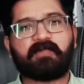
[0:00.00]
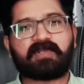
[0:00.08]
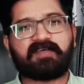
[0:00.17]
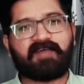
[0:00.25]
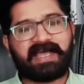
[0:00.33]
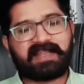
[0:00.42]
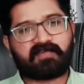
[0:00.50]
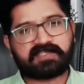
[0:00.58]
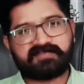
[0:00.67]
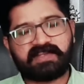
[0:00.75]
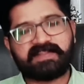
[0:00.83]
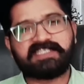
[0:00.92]
బుట్ట వాళ్ళ
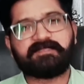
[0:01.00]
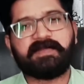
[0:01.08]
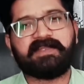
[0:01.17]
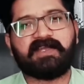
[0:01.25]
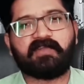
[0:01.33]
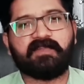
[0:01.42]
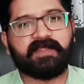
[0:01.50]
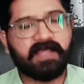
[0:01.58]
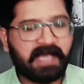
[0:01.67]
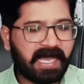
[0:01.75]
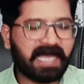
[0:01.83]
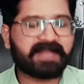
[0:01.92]
కోసం వీళ్ళు ఉంది
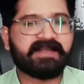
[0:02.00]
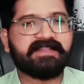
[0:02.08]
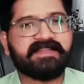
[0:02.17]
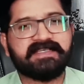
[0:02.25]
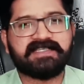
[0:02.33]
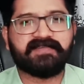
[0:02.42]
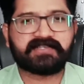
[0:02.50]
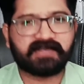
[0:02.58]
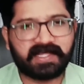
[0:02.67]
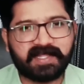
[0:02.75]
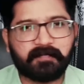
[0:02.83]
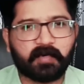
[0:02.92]
ఆల్రెడీ తేజ
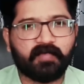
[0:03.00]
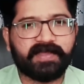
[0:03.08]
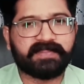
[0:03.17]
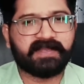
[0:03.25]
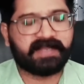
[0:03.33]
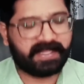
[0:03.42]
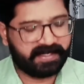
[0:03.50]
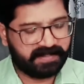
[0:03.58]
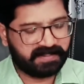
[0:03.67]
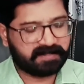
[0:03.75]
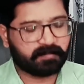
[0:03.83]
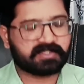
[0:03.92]
విషయం అదే ప్రూవ్ అయింది నేను ఆయన
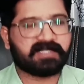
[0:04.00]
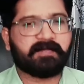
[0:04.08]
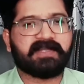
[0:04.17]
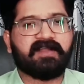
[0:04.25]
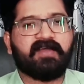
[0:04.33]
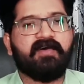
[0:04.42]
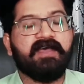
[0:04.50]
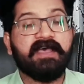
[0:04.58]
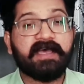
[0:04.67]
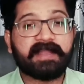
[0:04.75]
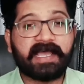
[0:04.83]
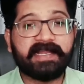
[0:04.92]
ఏదైతే ముచ్చటపడ్డాడో
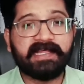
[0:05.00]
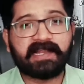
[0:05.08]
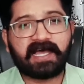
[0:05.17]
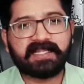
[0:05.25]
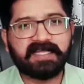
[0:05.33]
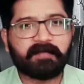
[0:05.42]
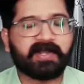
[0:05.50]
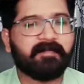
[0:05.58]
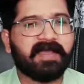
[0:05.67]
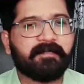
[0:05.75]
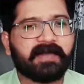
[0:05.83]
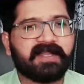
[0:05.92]
నైని రాదేమో
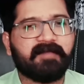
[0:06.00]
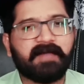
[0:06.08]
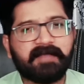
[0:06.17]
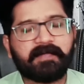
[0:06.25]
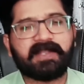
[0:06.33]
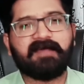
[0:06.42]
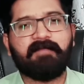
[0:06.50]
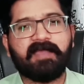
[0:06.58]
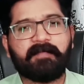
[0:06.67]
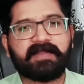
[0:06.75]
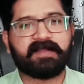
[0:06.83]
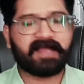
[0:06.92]
భయపడ్డా భయపడ్డా
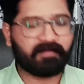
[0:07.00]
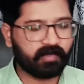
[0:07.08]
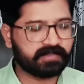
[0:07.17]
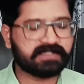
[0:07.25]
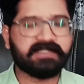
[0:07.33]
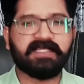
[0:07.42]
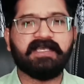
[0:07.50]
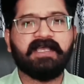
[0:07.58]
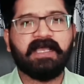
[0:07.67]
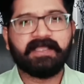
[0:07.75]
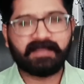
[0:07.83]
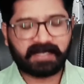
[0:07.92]
భయపడ్డా ఆవిడ వచ్చింది
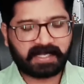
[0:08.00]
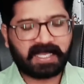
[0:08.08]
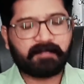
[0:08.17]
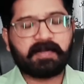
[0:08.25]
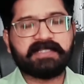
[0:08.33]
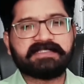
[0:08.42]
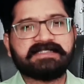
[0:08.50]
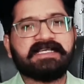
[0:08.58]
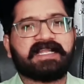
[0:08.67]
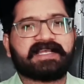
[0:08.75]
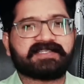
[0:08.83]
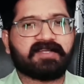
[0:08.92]
ఇలా
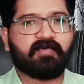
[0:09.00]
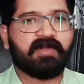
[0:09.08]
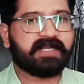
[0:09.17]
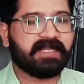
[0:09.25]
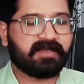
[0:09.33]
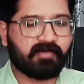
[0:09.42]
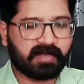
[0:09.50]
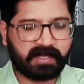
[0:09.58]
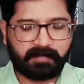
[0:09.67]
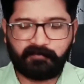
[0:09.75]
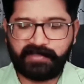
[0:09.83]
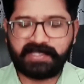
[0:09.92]
కాపాడిసింది రక్షణ గోడలాగా ఒక
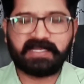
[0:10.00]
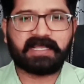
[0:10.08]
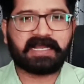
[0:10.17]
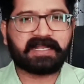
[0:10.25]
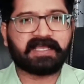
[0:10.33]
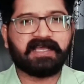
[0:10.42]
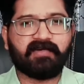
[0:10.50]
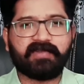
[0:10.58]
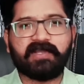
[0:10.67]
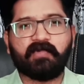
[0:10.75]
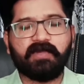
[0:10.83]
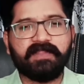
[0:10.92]
వెహికల్కి అడ్డంగా
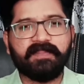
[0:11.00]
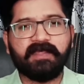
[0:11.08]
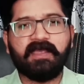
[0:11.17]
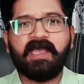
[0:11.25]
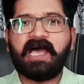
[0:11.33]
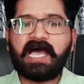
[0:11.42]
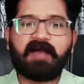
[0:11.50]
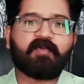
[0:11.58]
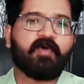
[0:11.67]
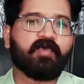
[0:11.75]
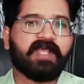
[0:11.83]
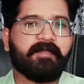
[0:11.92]
ఉన్నట్టు ఉండింది
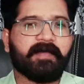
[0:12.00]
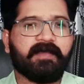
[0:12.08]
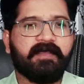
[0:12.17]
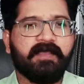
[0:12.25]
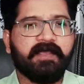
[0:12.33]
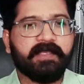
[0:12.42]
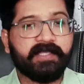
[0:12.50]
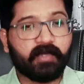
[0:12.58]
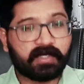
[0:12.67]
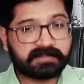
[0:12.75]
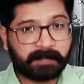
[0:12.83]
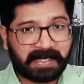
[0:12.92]
ఆవిడ అవుట్ అయిపోయారు
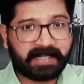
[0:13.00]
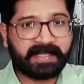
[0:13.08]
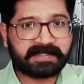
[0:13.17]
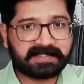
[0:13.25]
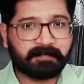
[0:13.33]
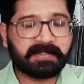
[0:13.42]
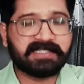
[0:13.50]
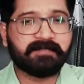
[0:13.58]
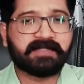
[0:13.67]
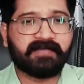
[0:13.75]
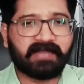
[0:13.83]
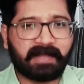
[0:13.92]
ఈరోజు మళ్ళీ ఎగ్జాంపుల్
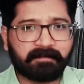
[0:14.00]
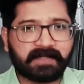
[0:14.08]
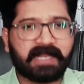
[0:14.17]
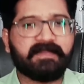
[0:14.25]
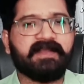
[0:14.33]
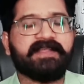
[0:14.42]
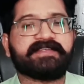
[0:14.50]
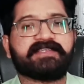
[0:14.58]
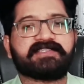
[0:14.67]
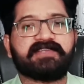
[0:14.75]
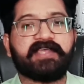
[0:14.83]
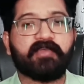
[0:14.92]
చెప్తే వీళ్ళందరూ అదే
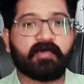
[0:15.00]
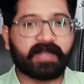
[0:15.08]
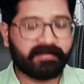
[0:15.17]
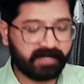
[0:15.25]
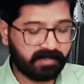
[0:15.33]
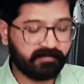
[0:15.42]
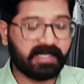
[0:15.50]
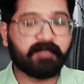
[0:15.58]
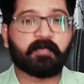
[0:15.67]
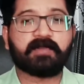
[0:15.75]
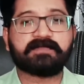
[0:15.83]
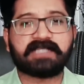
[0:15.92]
డిస్కషన్ అయ్యో నవిని
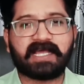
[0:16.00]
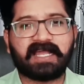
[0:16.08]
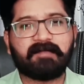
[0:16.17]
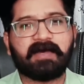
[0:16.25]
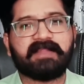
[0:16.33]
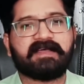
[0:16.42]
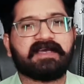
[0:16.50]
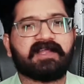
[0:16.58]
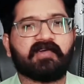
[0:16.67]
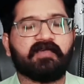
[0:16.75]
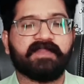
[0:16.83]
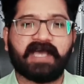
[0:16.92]
వెళ్ళిపోవడం చాలా
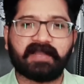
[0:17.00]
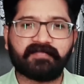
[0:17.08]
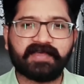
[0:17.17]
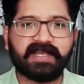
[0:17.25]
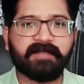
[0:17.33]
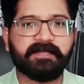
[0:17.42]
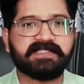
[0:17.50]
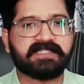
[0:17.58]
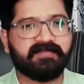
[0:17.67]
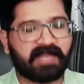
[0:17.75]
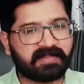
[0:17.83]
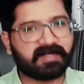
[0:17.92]
బాధాకరంగా ఉంది అన్ఫైర్
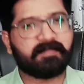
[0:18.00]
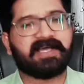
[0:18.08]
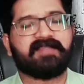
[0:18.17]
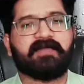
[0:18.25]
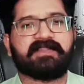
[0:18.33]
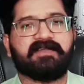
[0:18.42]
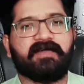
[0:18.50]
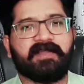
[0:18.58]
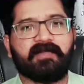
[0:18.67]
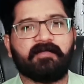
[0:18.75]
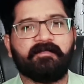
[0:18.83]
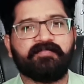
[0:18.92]
అనిపించింది వీళ్ళందరూ బాధపడుతూ
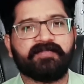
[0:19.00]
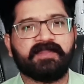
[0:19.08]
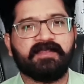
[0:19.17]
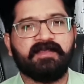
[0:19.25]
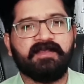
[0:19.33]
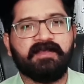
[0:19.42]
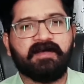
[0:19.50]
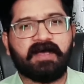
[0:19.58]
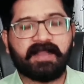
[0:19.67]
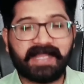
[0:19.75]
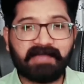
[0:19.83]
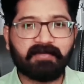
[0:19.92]
ఉన్నారు
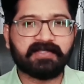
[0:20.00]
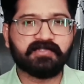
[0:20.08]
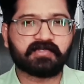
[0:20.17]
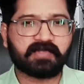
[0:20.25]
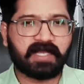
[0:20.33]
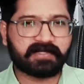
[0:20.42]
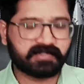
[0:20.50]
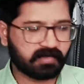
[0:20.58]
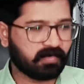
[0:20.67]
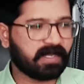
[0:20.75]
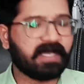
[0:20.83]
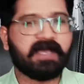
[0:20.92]
ఆ లైవ్లో చూసుకున్న అర్జున్
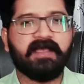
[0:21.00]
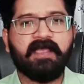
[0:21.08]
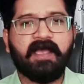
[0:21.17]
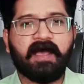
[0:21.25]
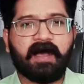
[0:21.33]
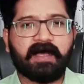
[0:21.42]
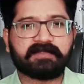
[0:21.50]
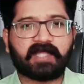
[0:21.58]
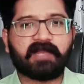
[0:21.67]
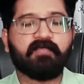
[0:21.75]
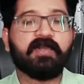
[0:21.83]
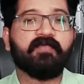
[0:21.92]
కూడా
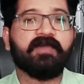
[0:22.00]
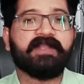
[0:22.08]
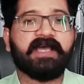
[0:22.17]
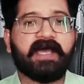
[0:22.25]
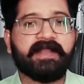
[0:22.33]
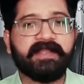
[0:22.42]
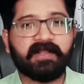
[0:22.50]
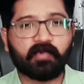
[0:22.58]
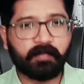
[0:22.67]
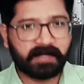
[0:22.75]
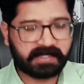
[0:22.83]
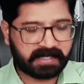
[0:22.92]
తను ఉండి ఉంటే అన్ని
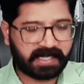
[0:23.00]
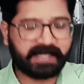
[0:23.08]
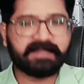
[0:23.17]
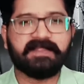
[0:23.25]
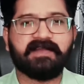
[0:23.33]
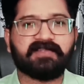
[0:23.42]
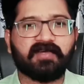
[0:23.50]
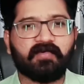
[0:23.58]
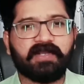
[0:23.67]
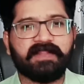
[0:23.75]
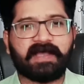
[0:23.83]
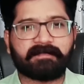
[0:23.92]
రూమ్లకి కలిగి తిరుగుతూ
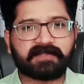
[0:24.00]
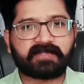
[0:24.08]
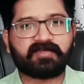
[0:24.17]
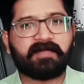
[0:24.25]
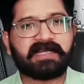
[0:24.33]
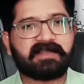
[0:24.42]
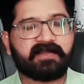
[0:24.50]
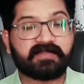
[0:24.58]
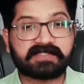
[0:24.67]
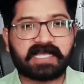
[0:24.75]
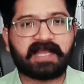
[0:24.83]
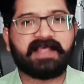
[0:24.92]
ఉండేది అందరితో మాట్లాడుతూ
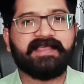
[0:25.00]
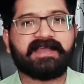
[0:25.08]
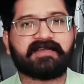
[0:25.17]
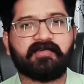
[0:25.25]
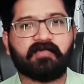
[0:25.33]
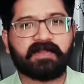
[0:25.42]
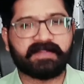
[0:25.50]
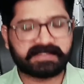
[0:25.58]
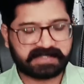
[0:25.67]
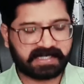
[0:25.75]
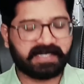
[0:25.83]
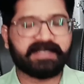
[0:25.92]
చాలా యాక్టివ్గా ఉండదు
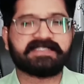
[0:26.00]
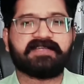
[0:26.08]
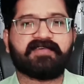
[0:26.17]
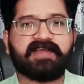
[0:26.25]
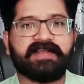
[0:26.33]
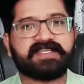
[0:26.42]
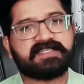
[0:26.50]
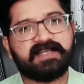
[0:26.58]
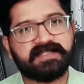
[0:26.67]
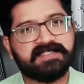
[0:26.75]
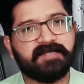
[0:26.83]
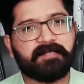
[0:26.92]
నిజంగా డిజర్వ్
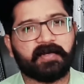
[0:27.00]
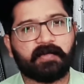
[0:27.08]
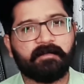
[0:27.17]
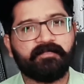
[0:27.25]
కంటెస్టెంట్ అని చెప్పాడు